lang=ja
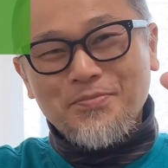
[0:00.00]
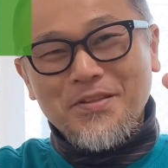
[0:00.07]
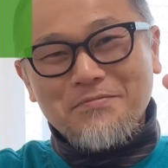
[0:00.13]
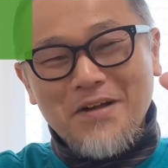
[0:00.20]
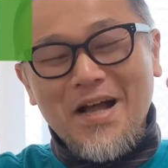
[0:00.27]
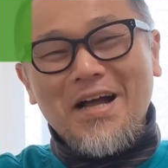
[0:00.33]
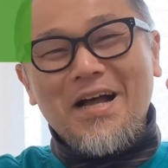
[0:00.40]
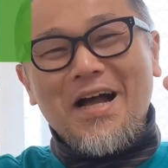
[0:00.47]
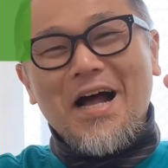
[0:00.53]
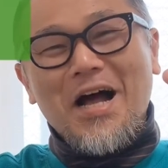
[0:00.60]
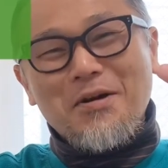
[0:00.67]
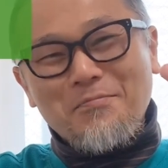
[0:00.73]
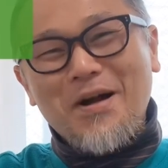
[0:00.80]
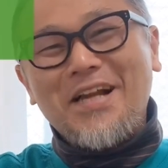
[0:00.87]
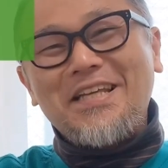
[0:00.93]
は
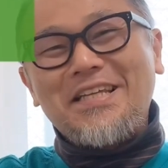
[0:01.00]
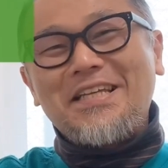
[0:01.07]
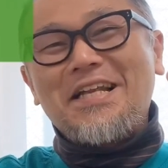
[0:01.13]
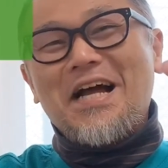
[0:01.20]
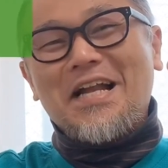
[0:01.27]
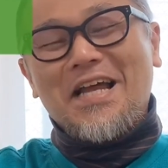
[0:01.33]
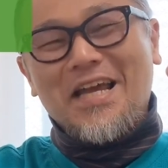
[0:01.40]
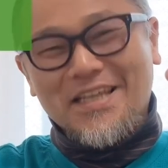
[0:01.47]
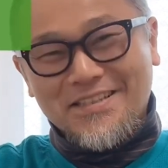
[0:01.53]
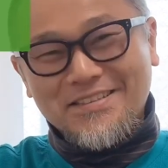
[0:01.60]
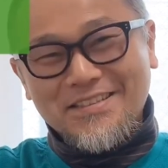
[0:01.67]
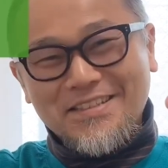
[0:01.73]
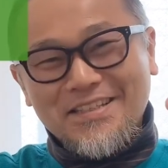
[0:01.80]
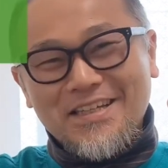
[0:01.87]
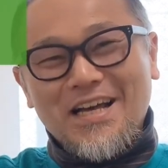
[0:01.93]
あまりいらない。
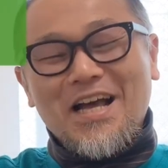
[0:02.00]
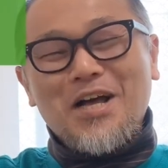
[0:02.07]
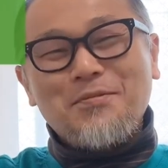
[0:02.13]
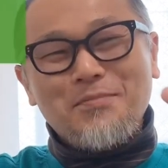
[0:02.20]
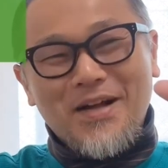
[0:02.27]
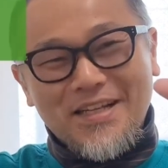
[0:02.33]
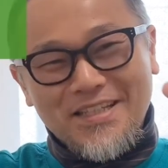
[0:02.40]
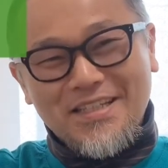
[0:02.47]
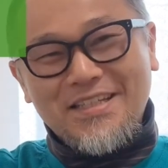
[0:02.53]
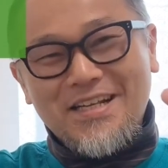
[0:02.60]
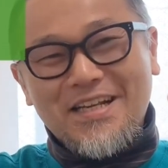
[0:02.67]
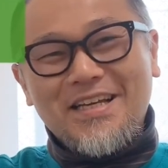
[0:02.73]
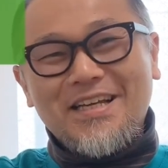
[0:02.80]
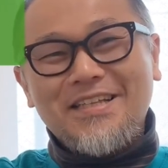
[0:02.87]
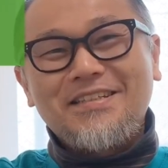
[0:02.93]
あまりい
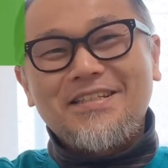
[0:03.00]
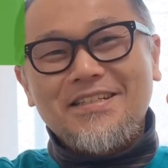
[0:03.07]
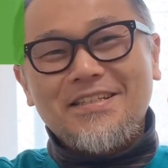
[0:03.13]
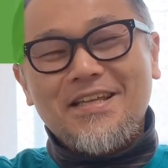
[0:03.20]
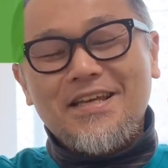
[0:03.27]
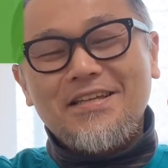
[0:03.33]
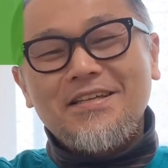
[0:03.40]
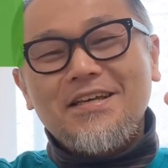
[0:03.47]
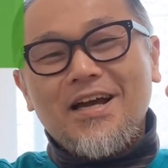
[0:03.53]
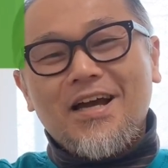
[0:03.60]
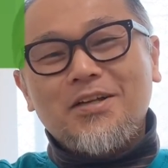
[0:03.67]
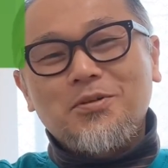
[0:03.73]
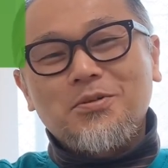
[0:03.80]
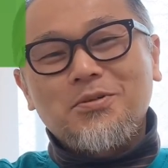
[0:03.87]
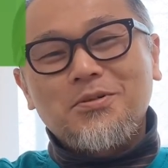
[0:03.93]
らないんですね
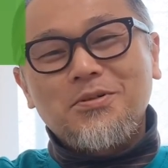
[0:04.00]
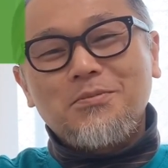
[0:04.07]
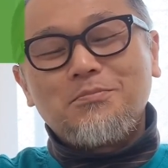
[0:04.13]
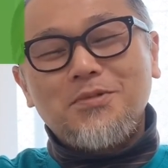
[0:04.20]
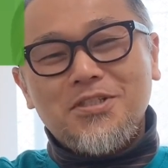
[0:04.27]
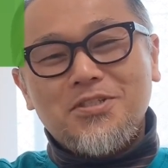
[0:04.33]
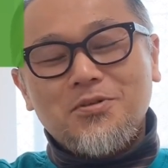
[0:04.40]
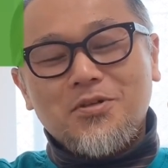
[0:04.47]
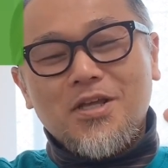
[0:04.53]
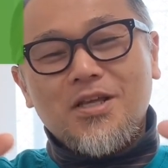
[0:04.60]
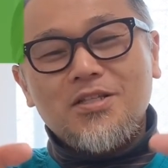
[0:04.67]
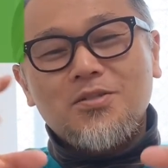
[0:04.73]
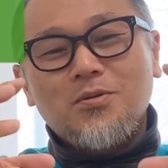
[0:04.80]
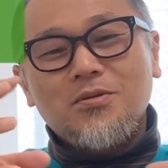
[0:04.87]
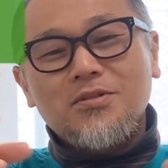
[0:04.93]
あのむしろ
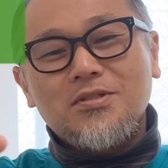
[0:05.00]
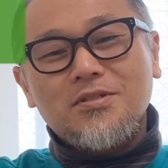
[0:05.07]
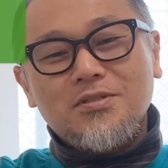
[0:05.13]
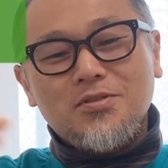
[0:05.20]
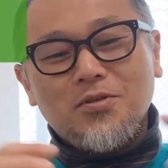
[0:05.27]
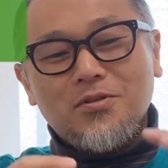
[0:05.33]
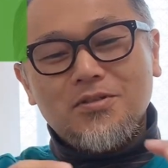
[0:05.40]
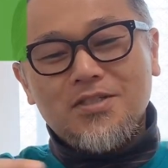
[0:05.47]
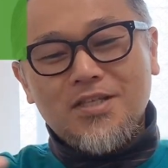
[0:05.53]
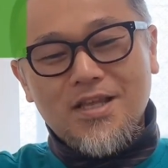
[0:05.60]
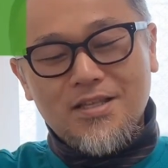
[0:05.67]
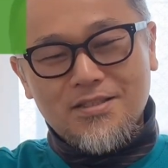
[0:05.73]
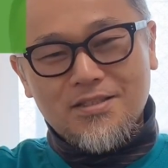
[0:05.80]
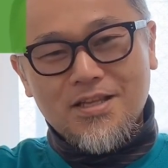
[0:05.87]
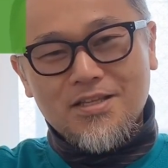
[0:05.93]
ねそのその
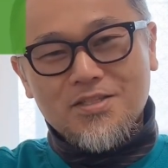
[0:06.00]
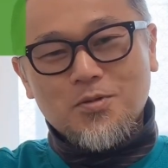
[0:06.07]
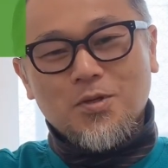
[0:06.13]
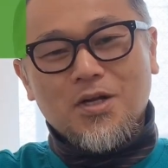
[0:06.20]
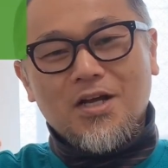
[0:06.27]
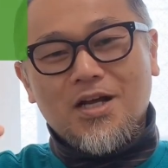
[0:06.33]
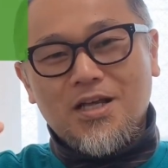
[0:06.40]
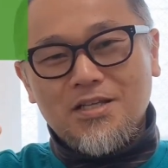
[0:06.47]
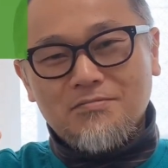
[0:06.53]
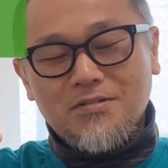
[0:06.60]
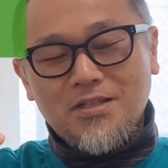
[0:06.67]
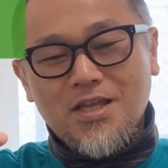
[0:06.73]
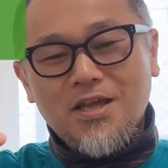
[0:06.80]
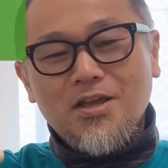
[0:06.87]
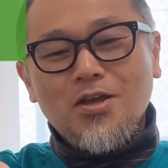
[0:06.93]
センテンスとか会
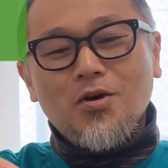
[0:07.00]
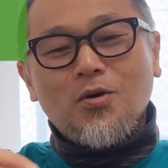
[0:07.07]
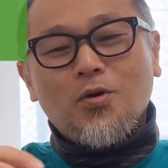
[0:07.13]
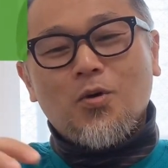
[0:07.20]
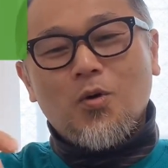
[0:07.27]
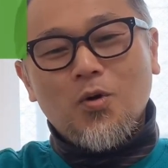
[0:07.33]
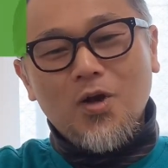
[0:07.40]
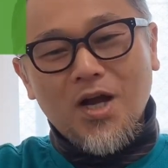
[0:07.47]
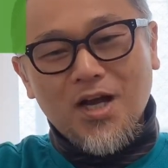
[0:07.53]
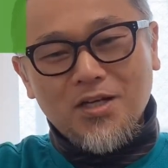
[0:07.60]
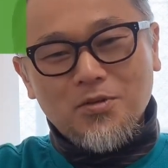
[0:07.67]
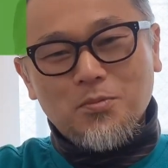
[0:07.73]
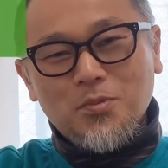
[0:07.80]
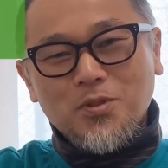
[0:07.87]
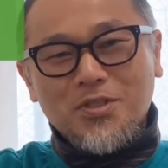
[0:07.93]
話で他
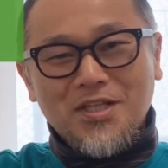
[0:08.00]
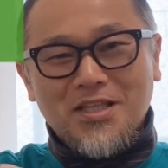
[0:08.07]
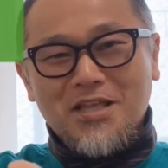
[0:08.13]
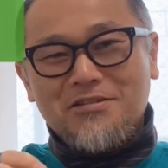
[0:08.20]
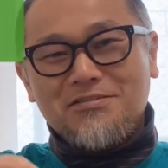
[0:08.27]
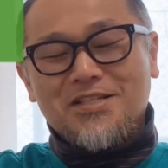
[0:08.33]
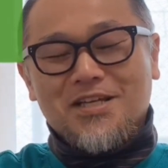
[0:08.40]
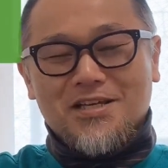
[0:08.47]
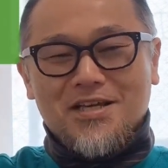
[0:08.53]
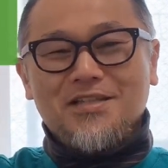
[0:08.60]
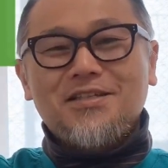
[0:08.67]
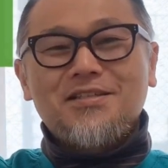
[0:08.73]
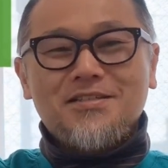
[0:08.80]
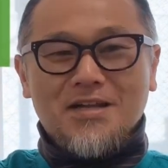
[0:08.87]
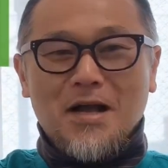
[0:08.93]
のも出てるじゃない
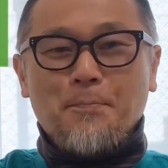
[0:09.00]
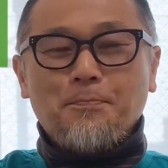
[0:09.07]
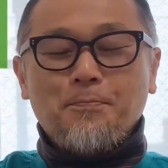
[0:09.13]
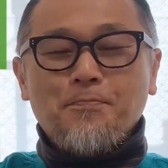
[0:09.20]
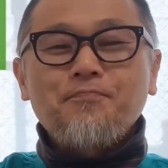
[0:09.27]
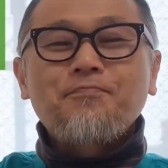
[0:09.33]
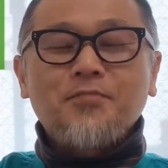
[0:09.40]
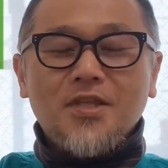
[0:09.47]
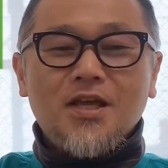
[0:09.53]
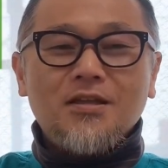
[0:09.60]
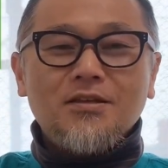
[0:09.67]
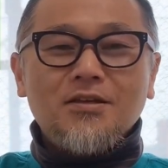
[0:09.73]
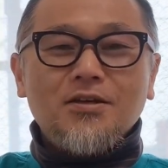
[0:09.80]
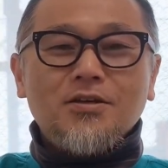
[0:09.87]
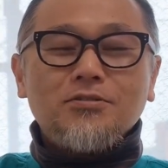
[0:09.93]
ですか
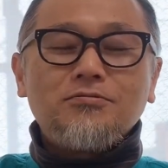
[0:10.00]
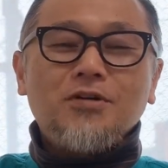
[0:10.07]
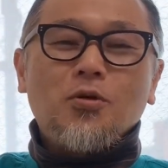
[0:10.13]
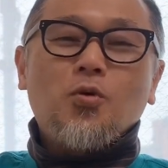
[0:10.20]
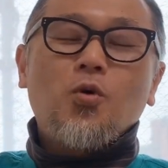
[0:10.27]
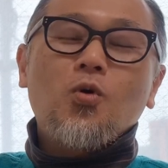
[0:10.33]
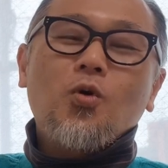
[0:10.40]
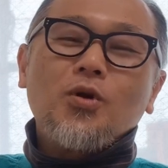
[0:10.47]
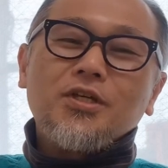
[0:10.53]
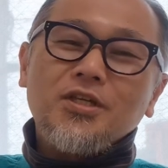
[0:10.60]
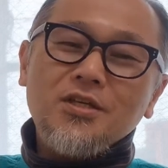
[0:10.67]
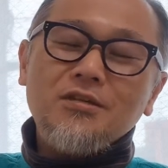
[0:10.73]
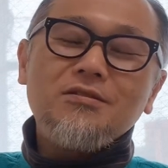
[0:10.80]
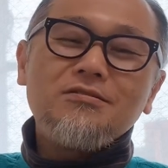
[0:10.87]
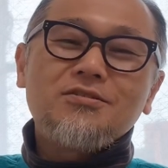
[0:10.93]
ねうわここ
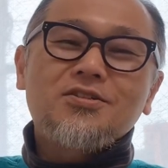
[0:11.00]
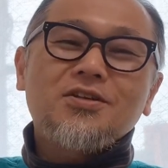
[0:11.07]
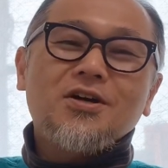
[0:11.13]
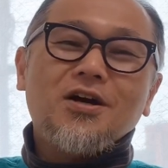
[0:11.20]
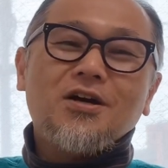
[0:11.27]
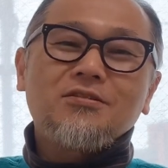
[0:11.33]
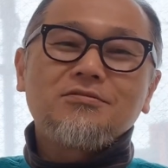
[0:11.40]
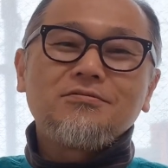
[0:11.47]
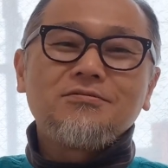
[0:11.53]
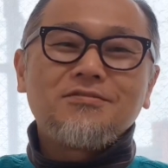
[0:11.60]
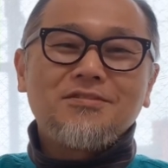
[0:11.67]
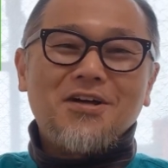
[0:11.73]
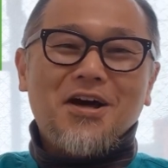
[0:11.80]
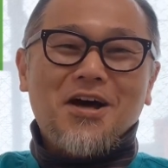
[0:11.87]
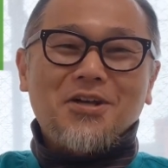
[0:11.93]
いいん使う
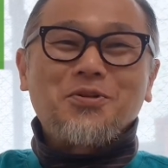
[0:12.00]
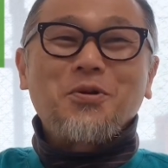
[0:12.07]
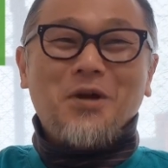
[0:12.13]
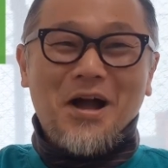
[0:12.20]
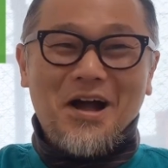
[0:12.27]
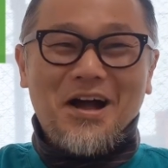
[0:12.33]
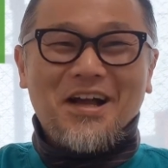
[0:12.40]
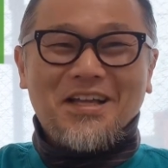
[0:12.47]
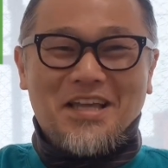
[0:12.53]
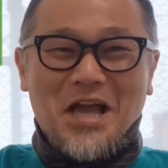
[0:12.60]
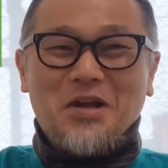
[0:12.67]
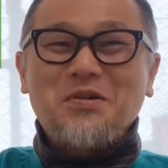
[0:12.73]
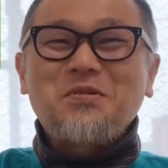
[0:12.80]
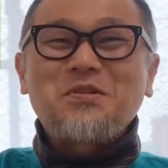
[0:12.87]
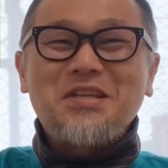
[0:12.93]
んだとか
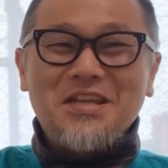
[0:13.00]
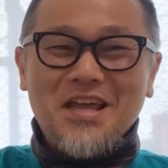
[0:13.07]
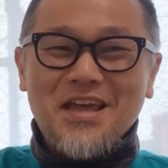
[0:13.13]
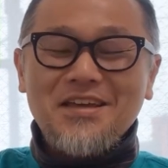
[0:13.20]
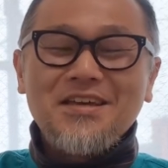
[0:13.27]
逆にね